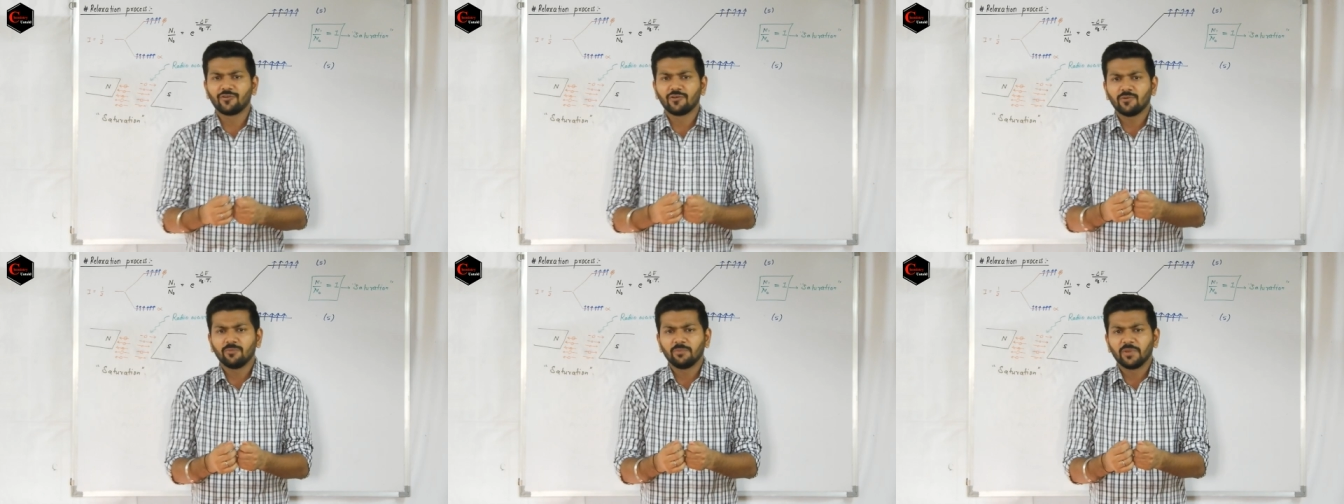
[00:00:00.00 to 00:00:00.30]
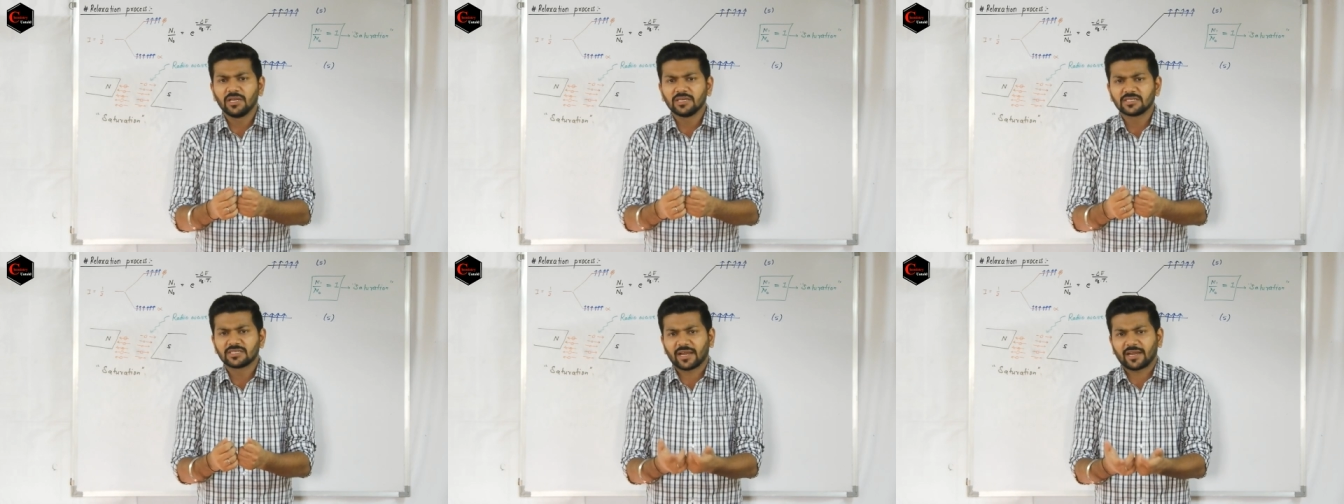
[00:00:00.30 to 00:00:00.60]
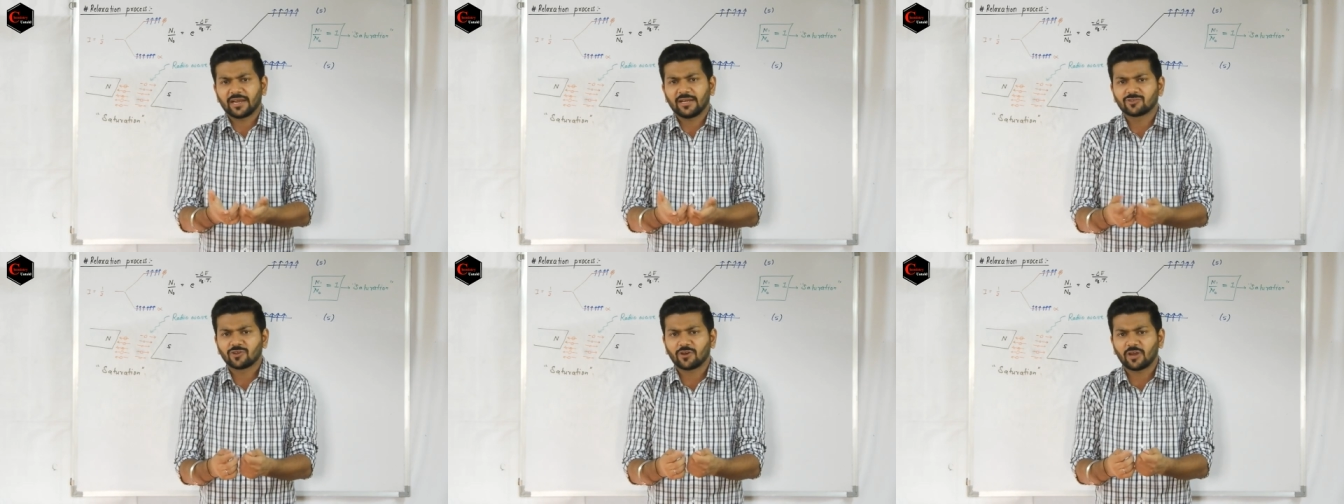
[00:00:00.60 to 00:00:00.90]
फ्यू मिली
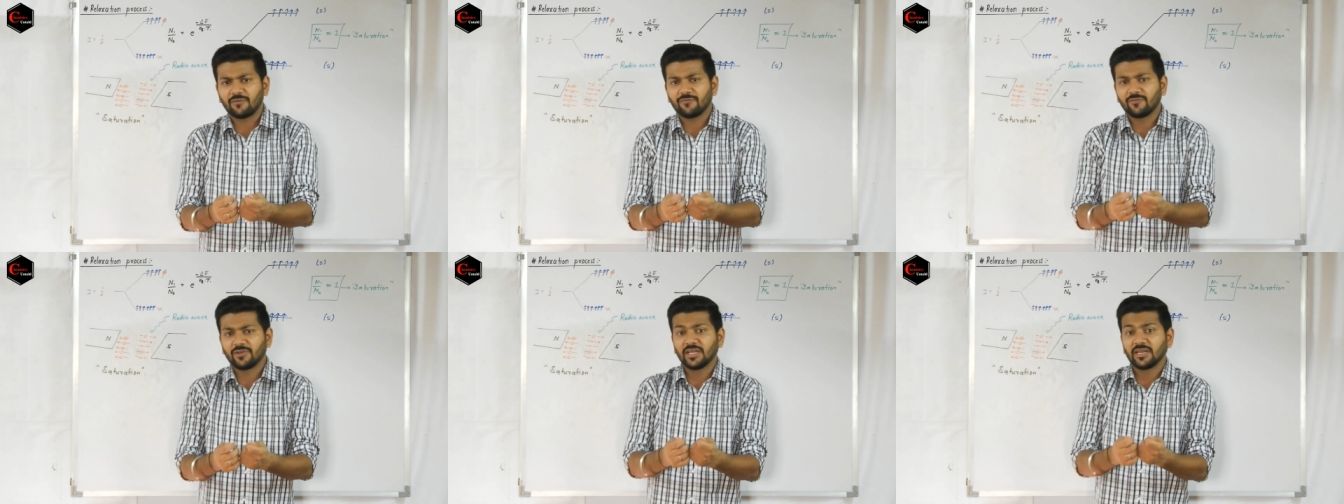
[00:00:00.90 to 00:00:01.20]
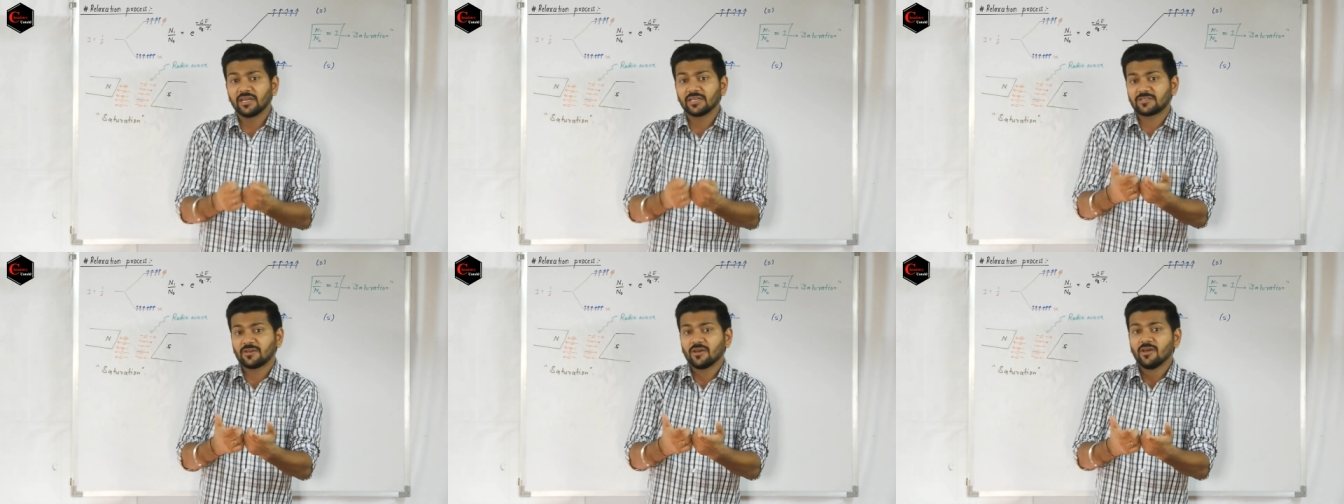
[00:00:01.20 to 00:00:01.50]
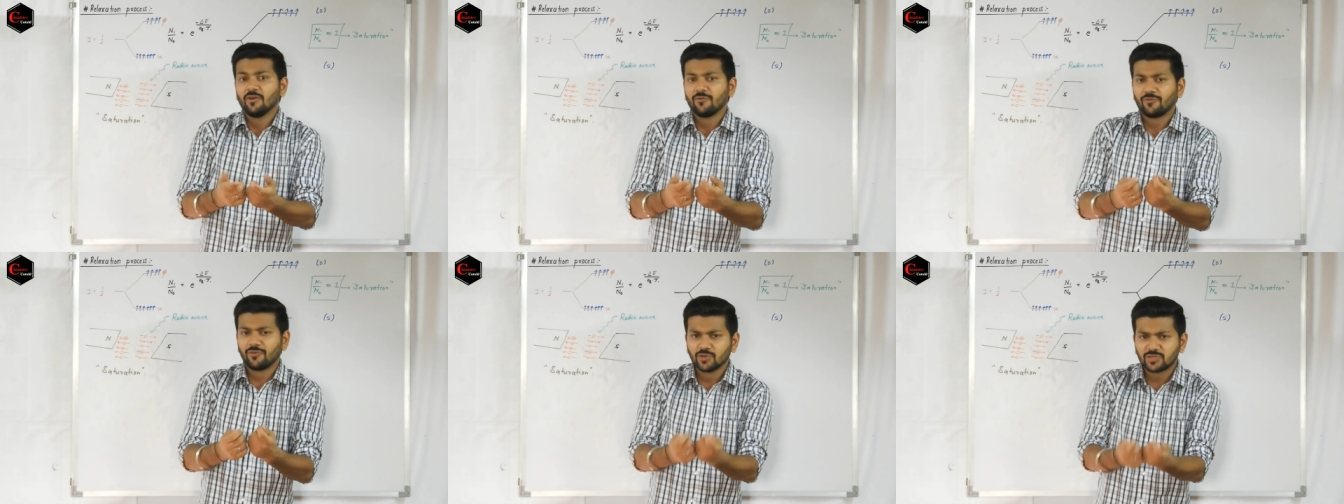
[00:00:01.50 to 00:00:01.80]
सेकेंड्स और विद इन अ
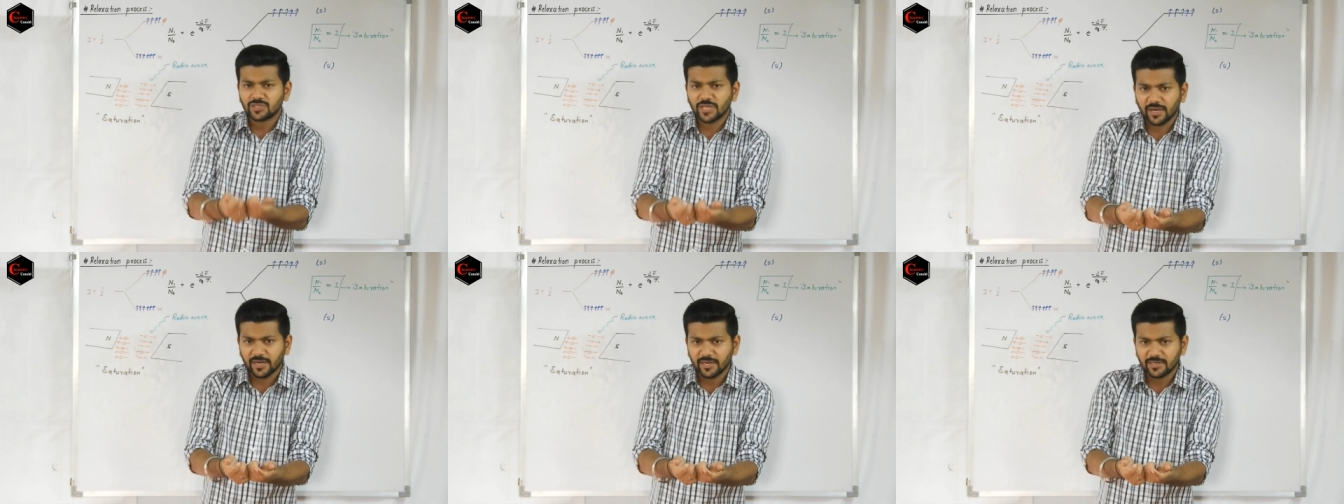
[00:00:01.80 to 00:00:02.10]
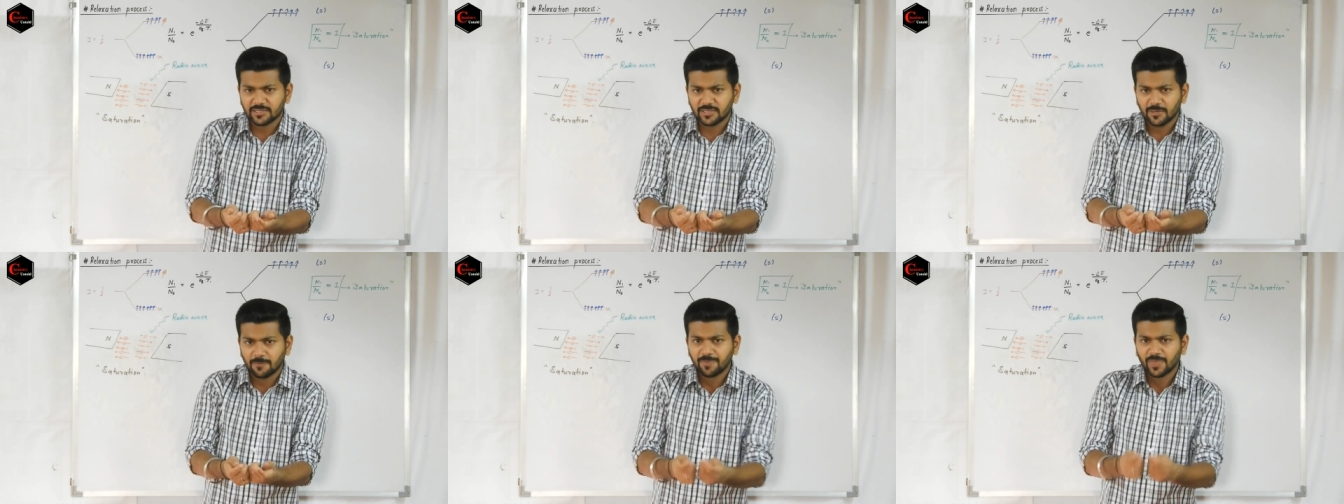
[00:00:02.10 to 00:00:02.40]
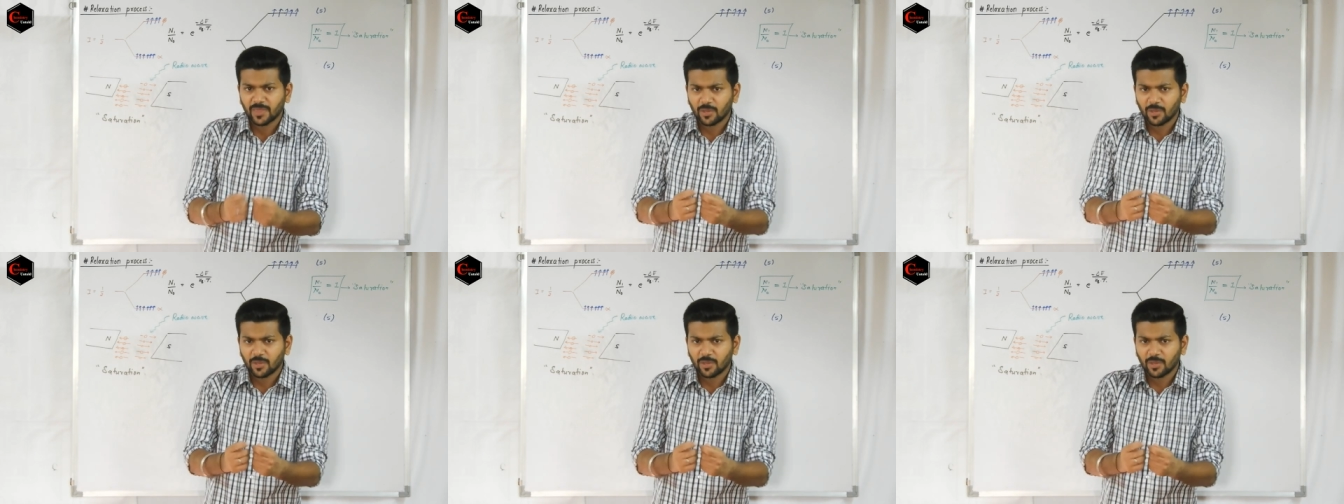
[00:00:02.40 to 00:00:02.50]
फ्यू सेकेंड्स